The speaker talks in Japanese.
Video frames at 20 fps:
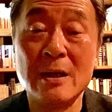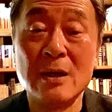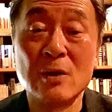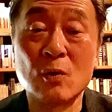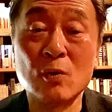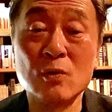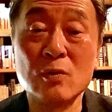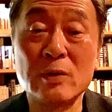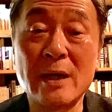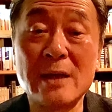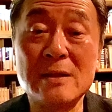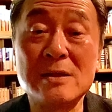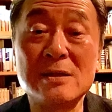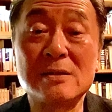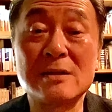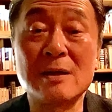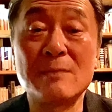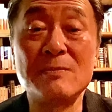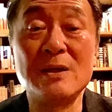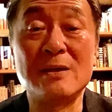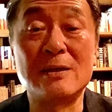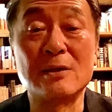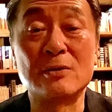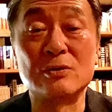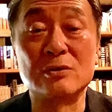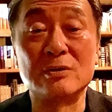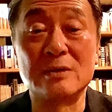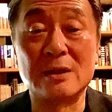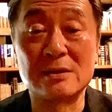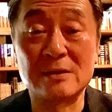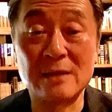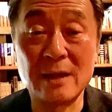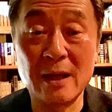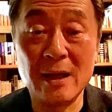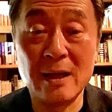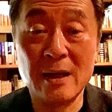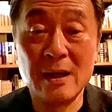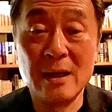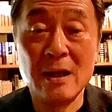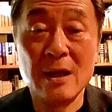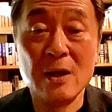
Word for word: この現実が見えてくるんですね。